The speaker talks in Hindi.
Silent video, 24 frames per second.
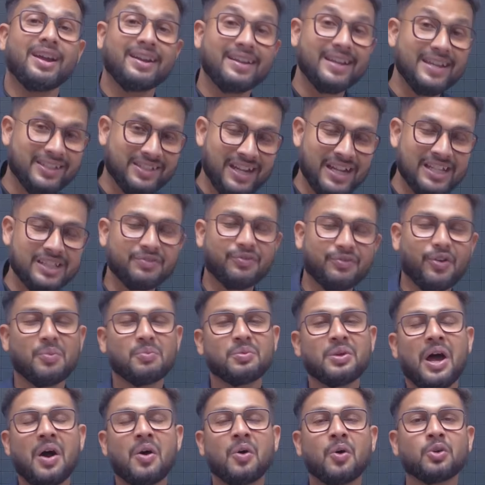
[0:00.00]
डिस्टेंस
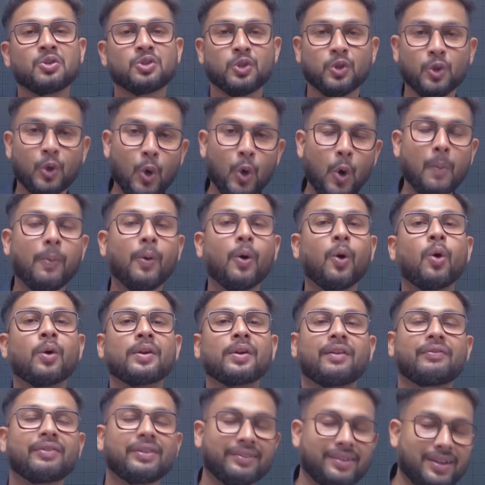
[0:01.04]
फॉर्मूला हो स्लोप हो
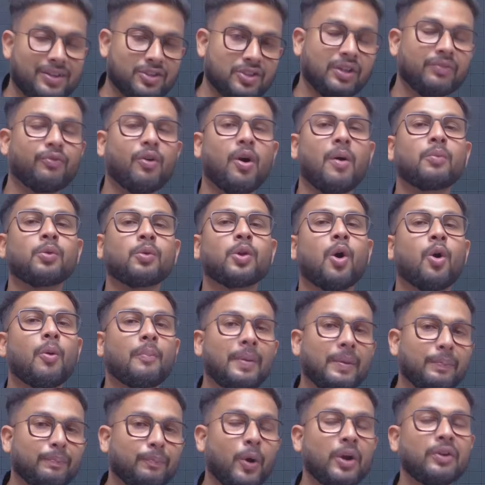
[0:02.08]
या फिर सेक्शन फॉर्मूला हो
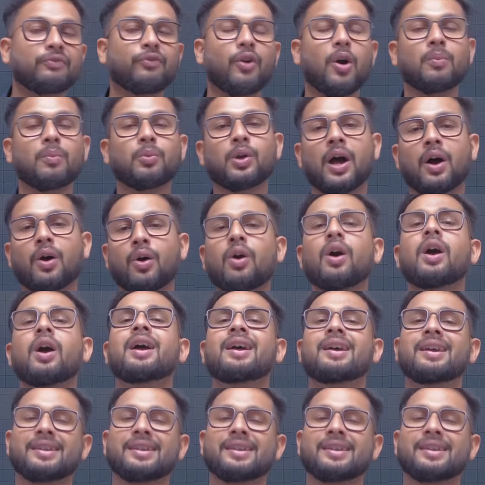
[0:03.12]
मिड पॉइंट फॉर्मूला हो